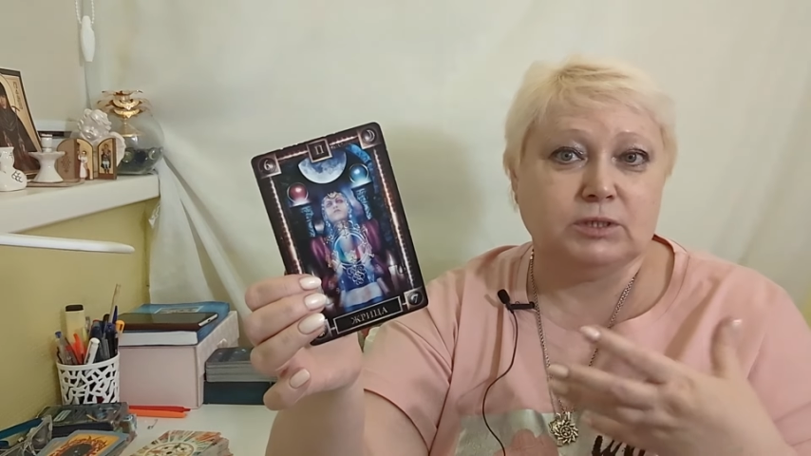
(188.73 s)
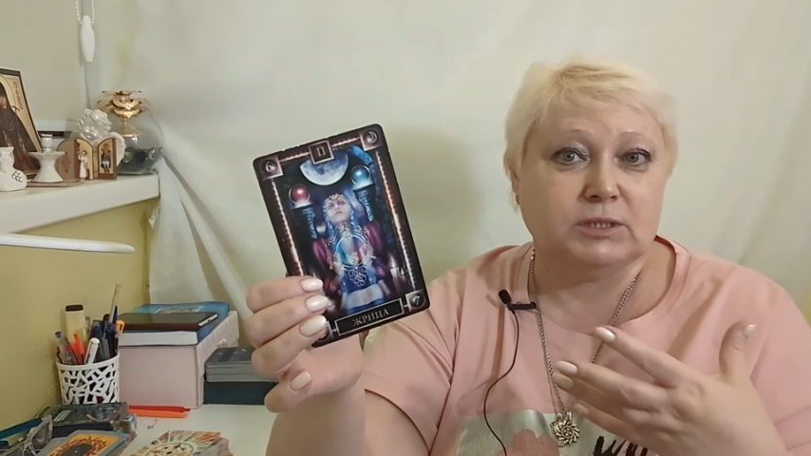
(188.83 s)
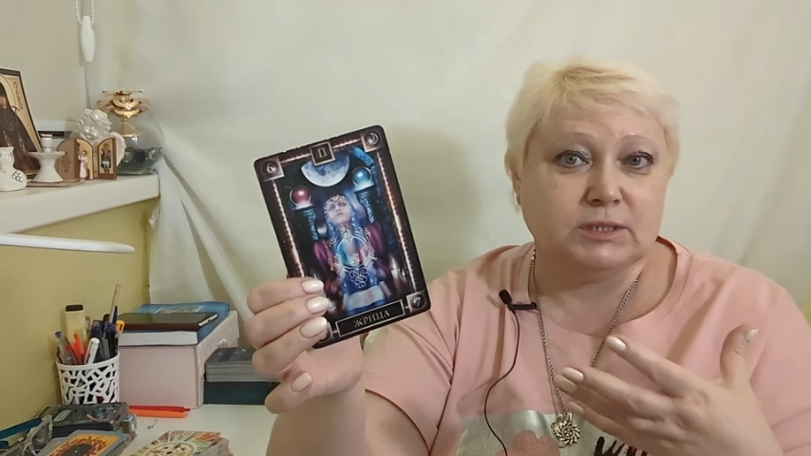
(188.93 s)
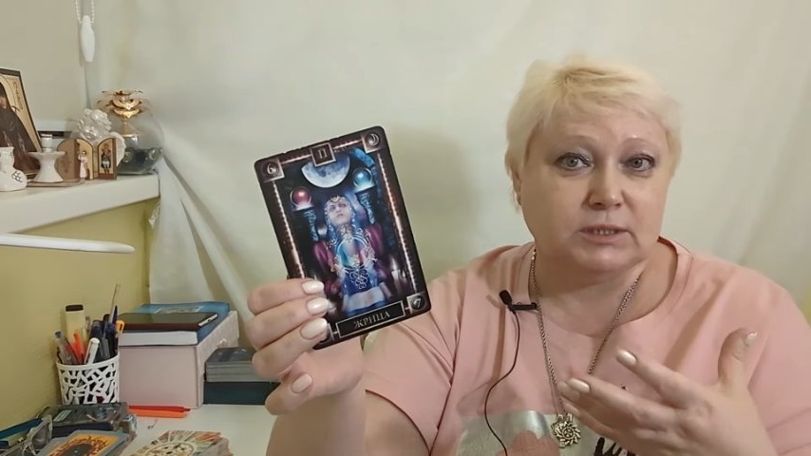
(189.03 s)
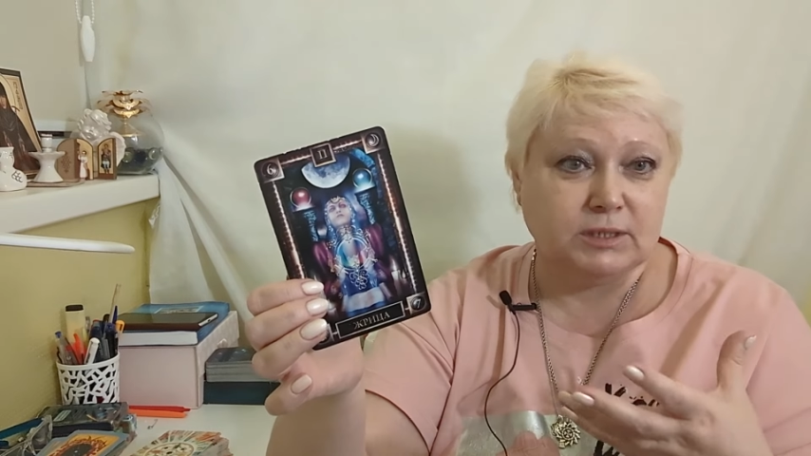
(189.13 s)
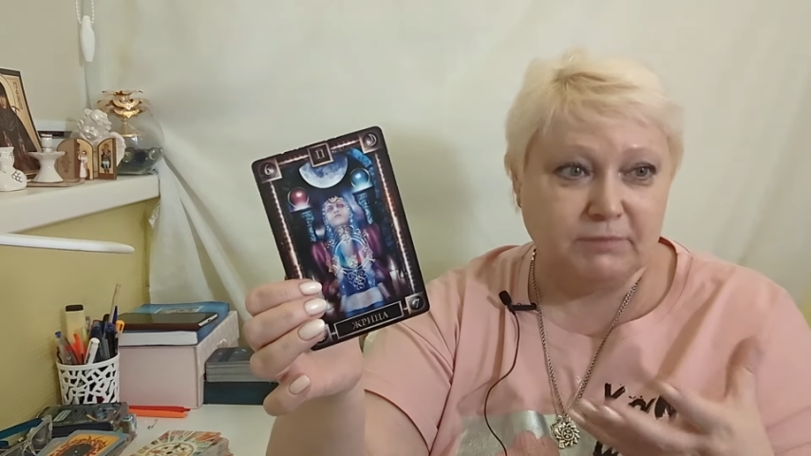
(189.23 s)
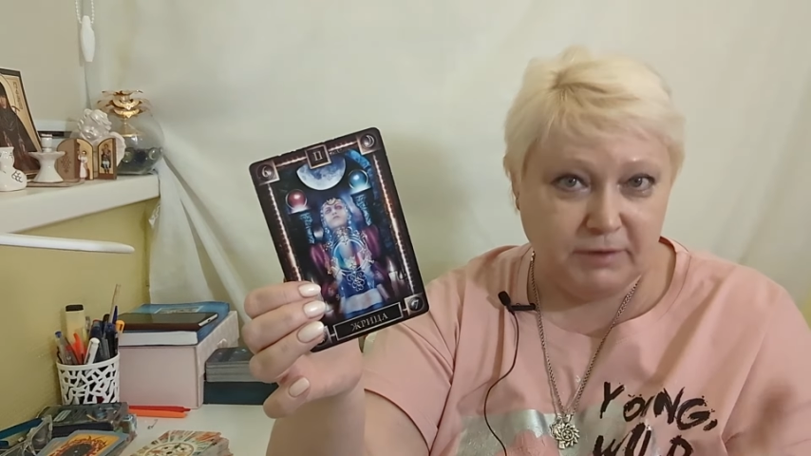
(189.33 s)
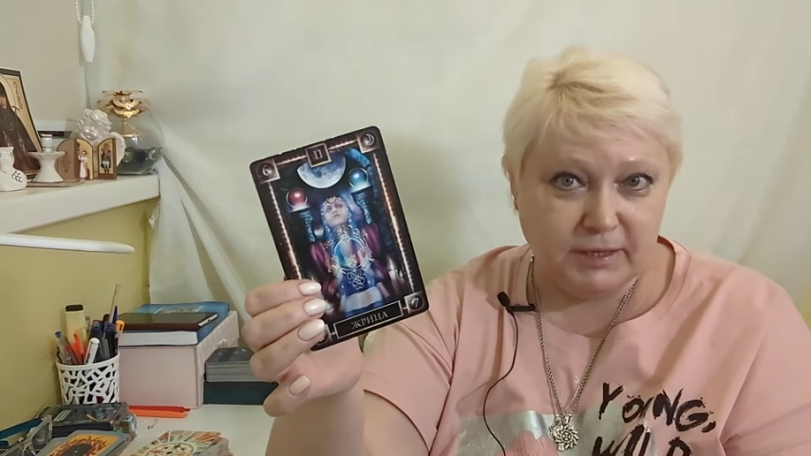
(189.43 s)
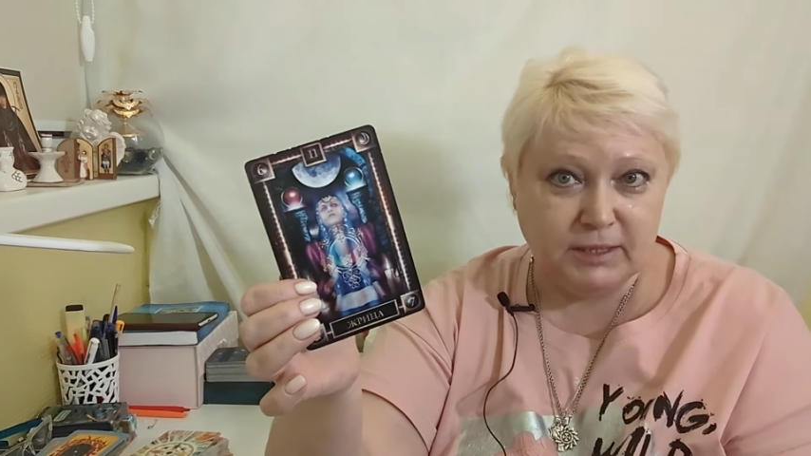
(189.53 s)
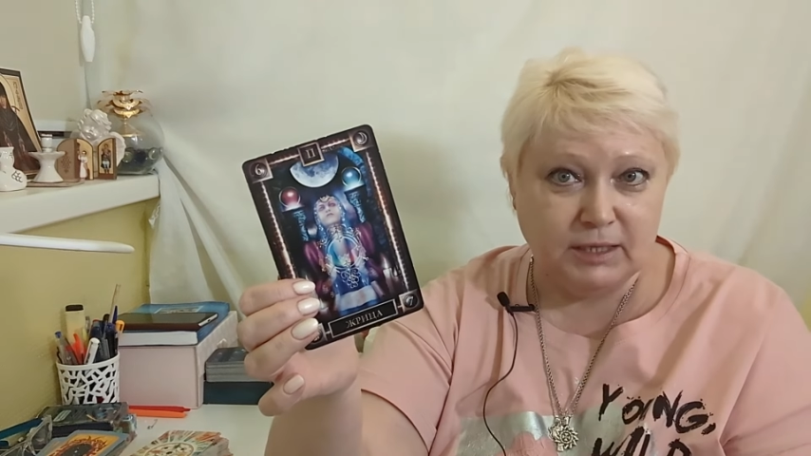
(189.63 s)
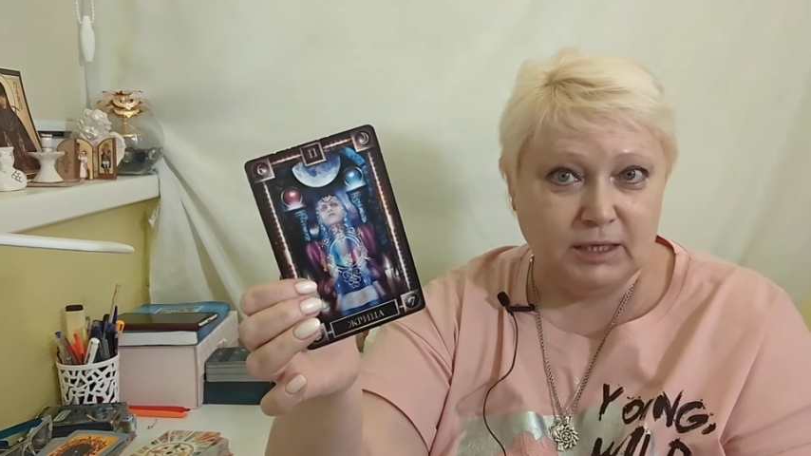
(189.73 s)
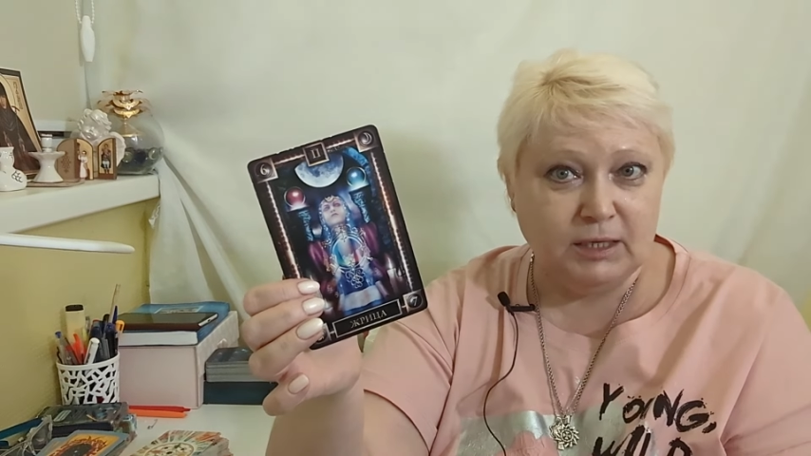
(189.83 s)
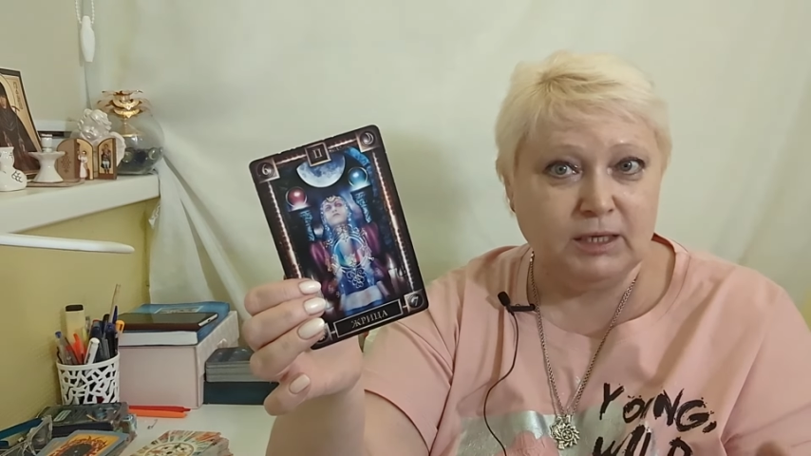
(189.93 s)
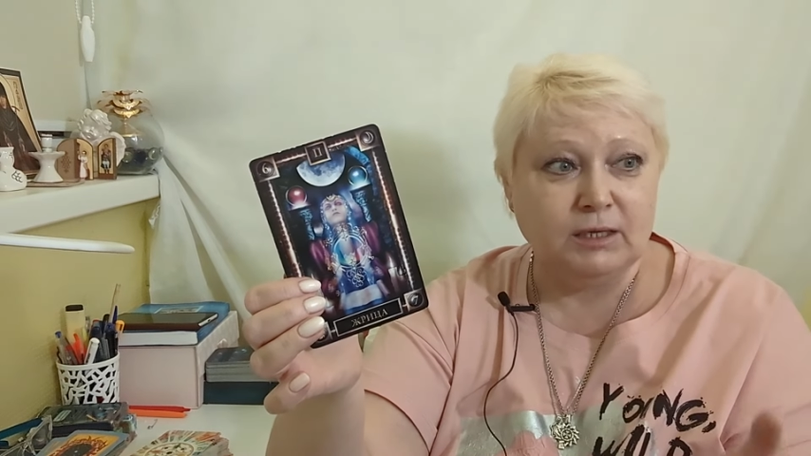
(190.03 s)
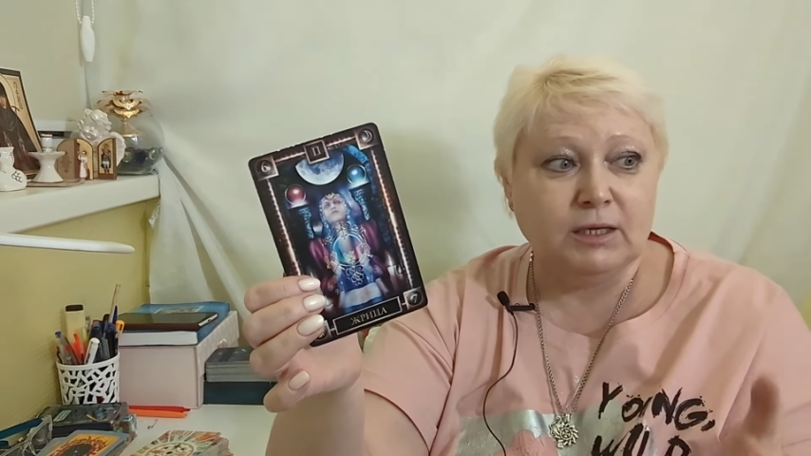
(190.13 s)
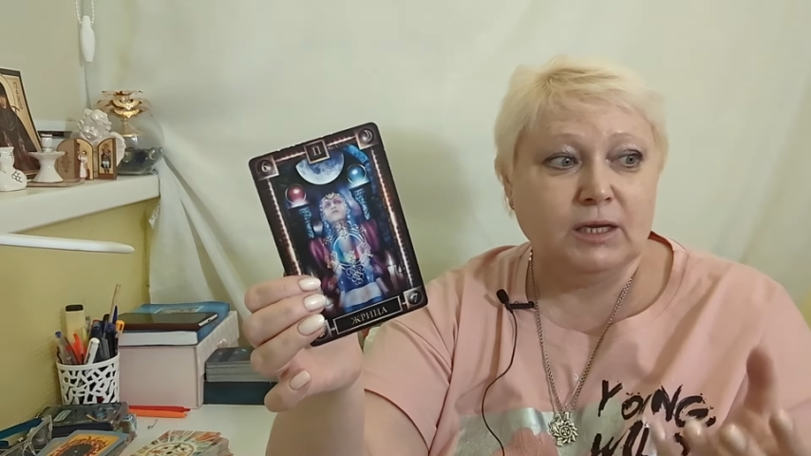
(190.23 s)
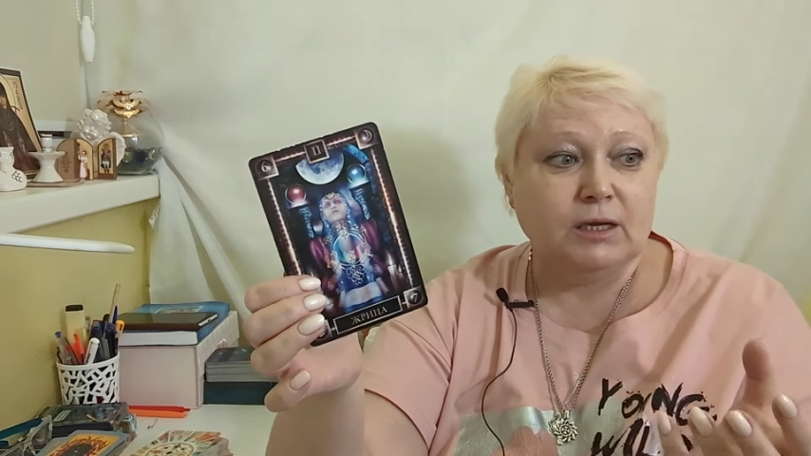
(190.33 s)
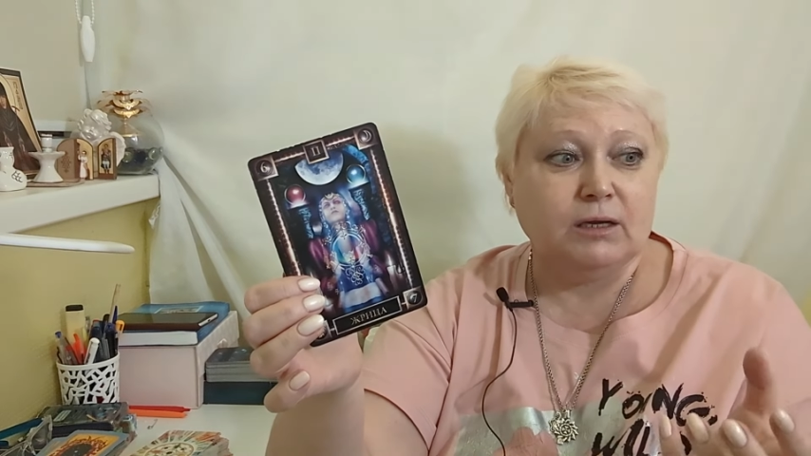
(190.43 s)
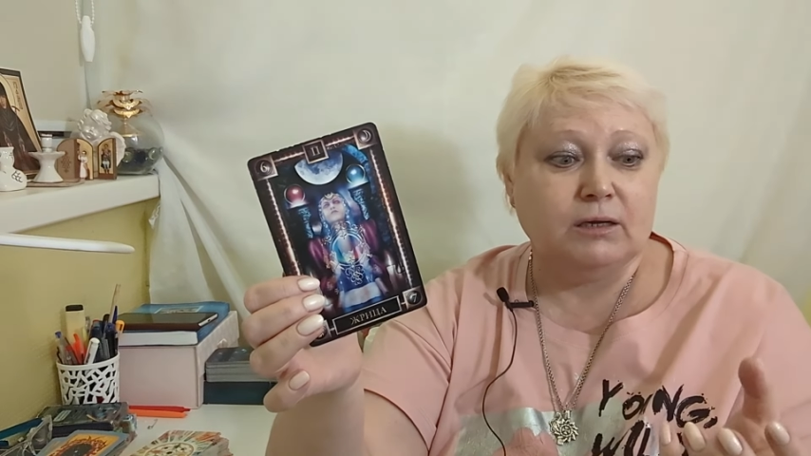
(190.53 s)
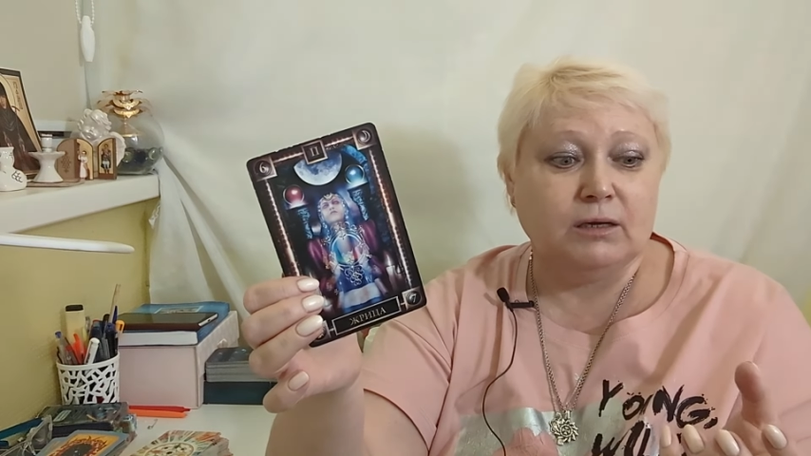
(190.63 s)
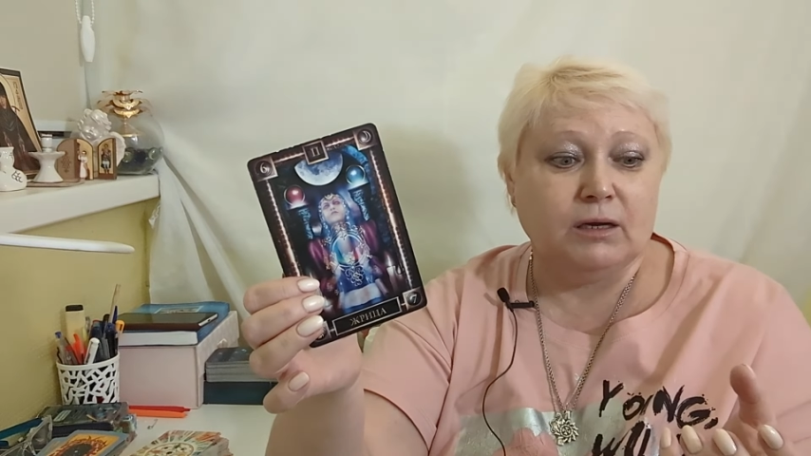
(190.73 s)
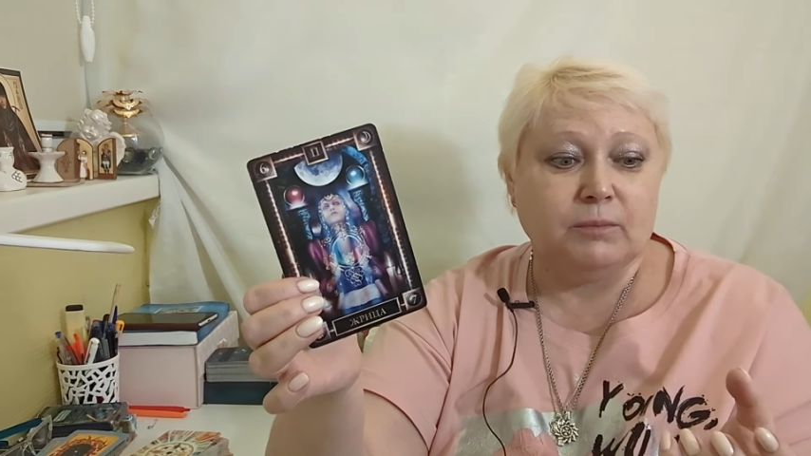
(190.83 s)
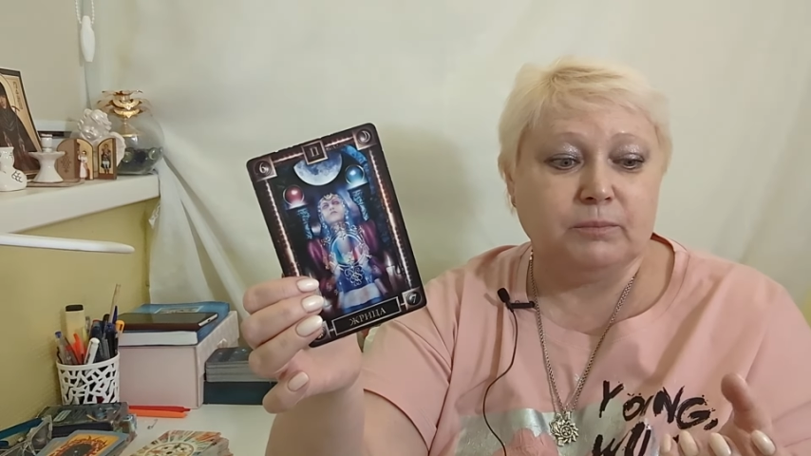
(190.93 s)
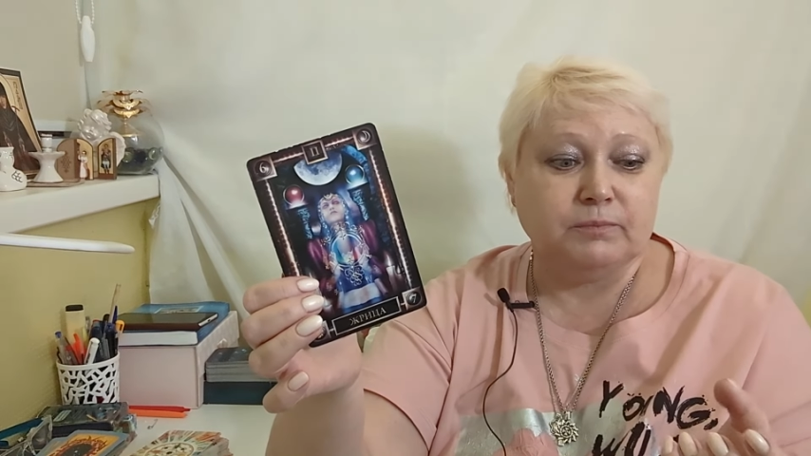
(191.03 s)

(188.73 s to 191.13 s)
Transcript: совет, и а,